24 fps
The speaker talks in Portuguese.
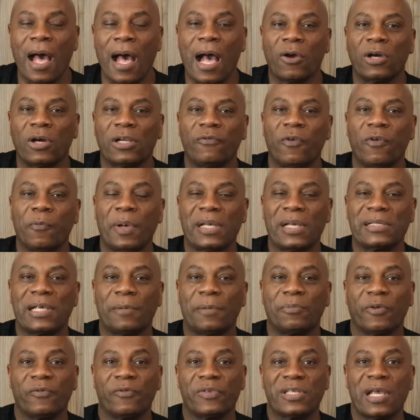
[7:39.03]
Agora eu vou
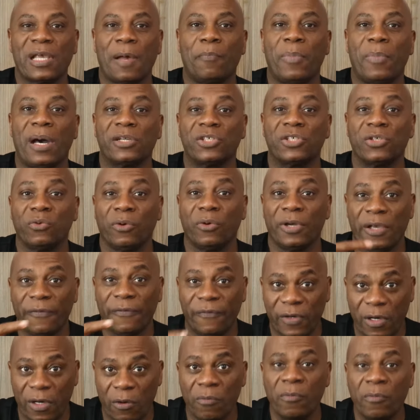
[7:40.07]
passar para você a parte do
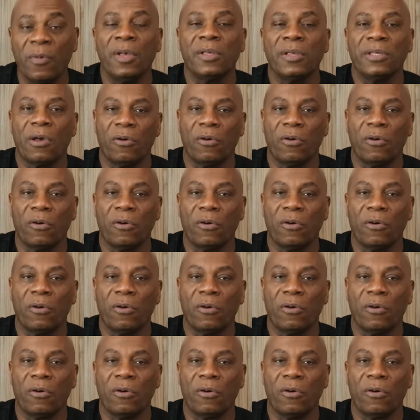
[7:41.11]
refrão,